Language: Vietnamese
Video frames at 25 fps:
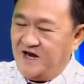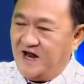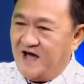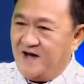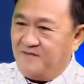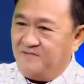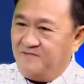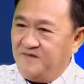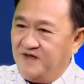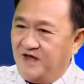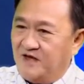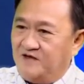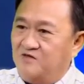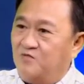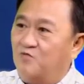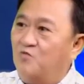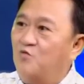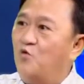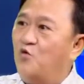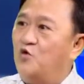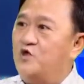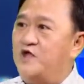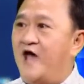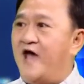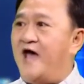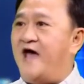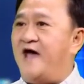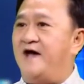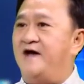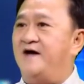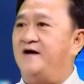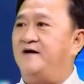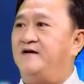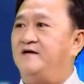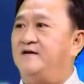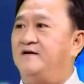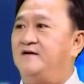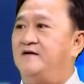Nam giờ chúng mua nhà
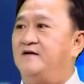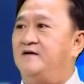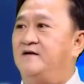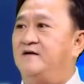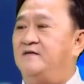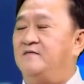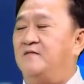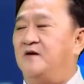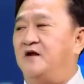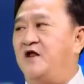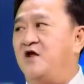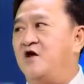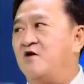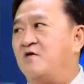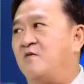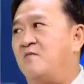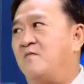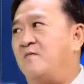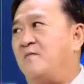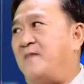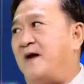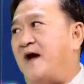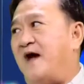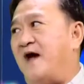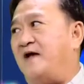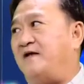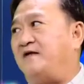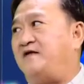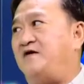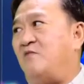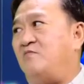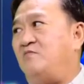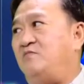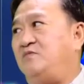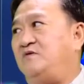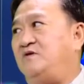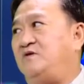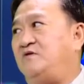uh-huh. mà nếu mà
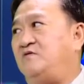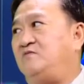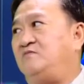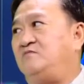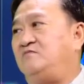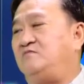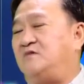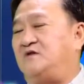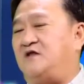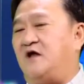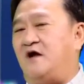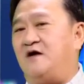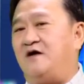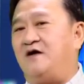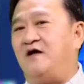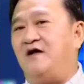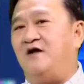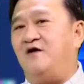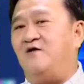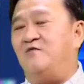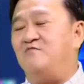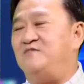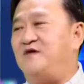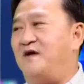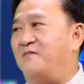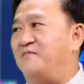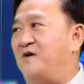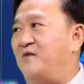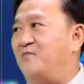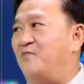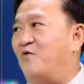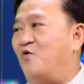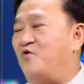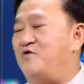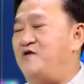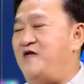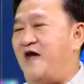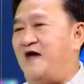trong thời kỳ hôn nhân mà
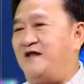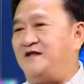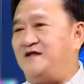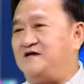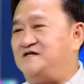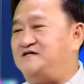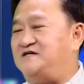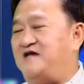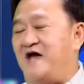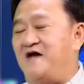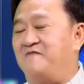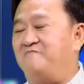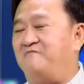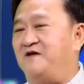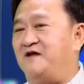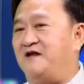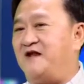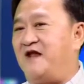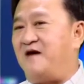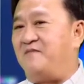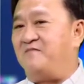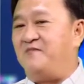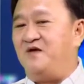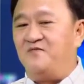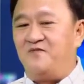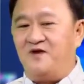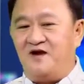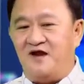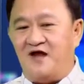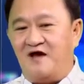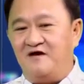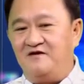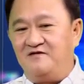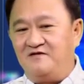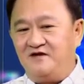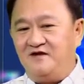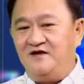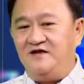mua nhà tài sản Việt Nam nếu mà
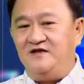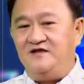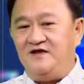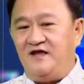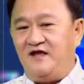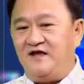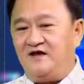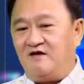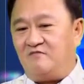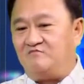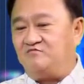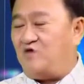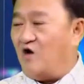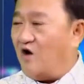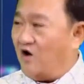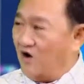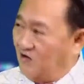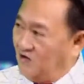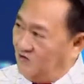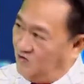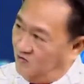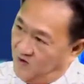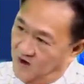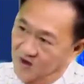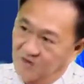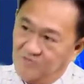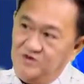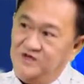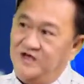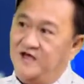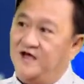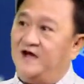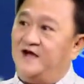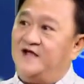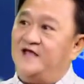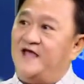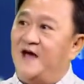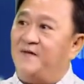lỡ cái đi gì không toàn quyền không
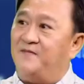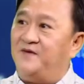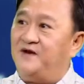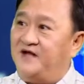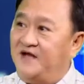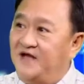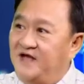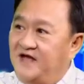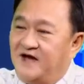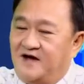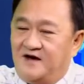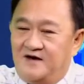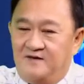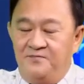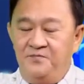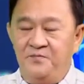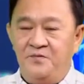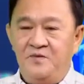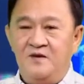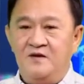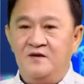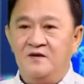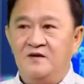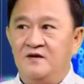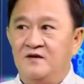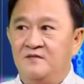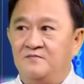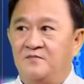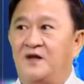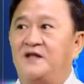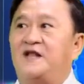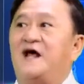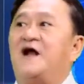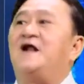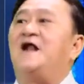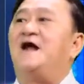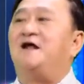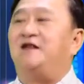chia căn nhà bên kia rồi, đúng rồi mà
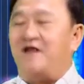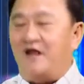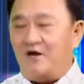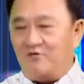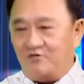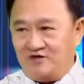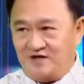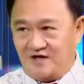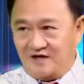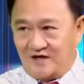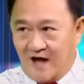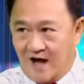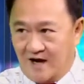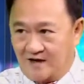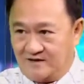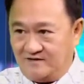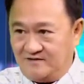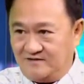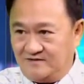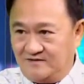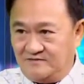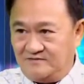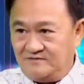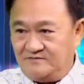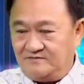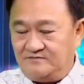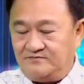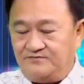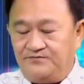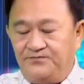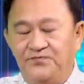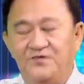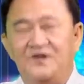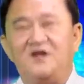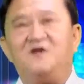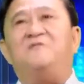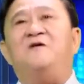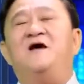thật ra tiền của chị thật
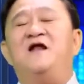uh-huh.